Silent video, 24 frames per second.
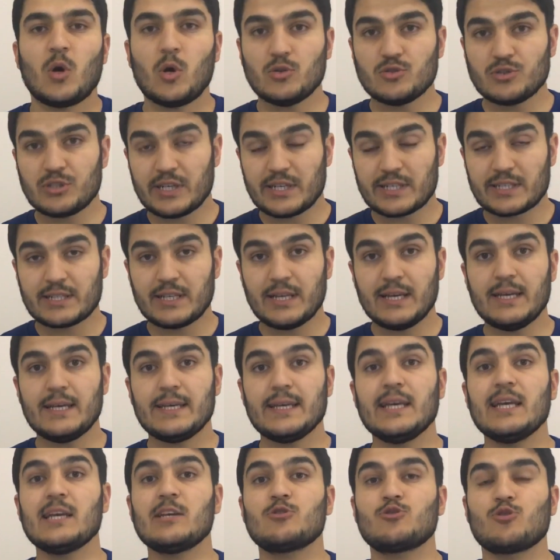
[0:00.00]
Öncelikle
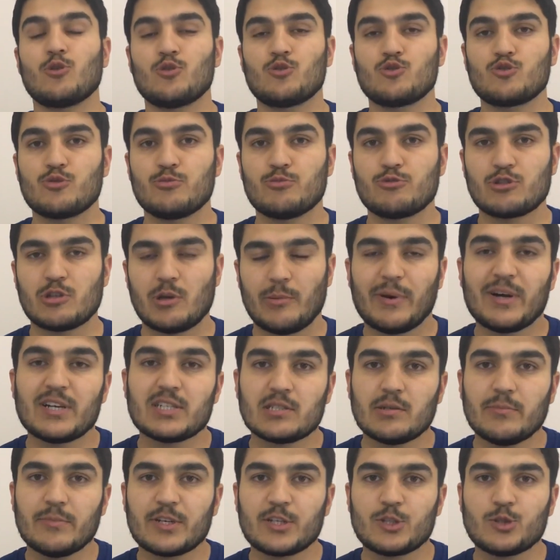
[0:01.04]
ilk sonucumuzla
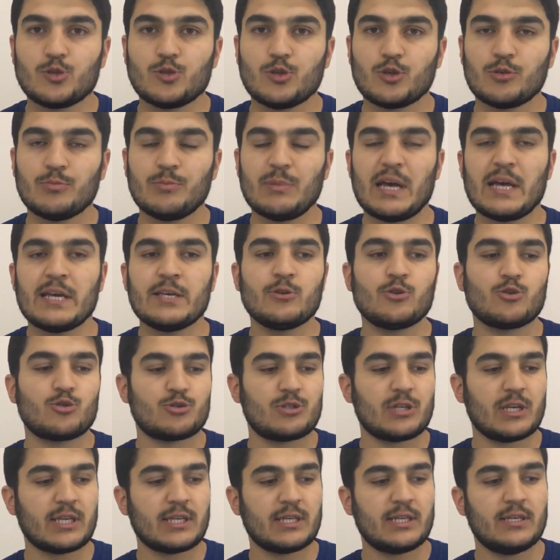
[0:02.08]
başlamak istiyorum. En
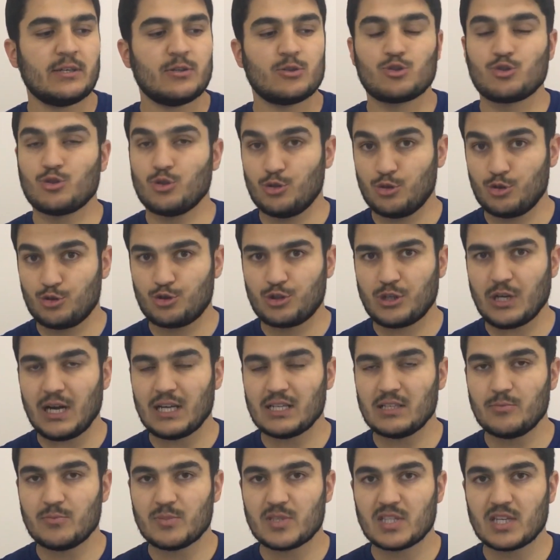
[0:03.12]
yüksek sonuç
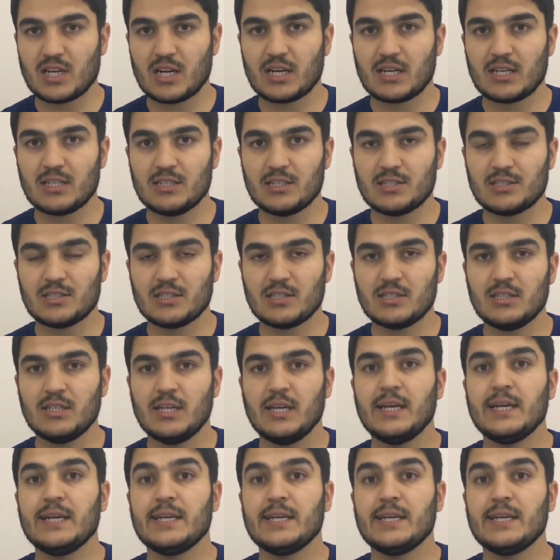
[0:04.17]
kağıdımızdır arkadaşlar.